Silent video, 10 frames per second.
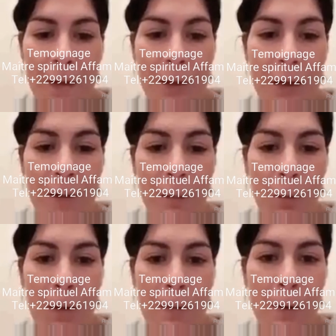J'ai un
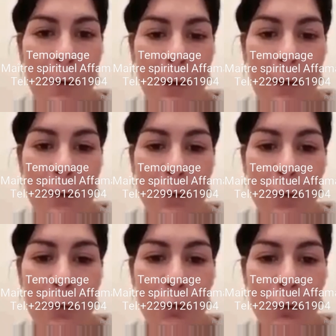problème, il le résout
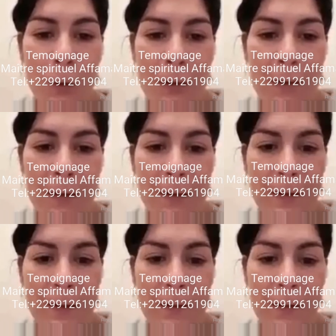tout de suite.
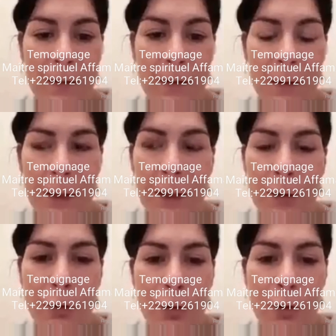J'ai
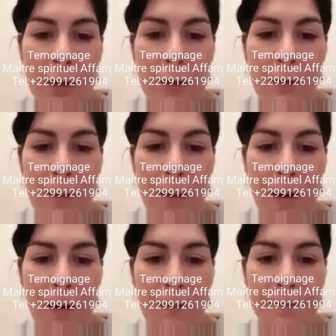quelque chose qui ne va
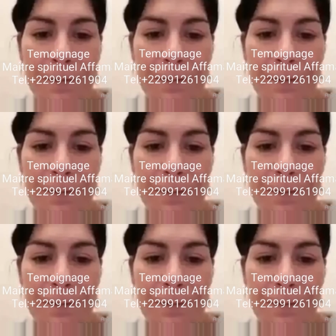pas.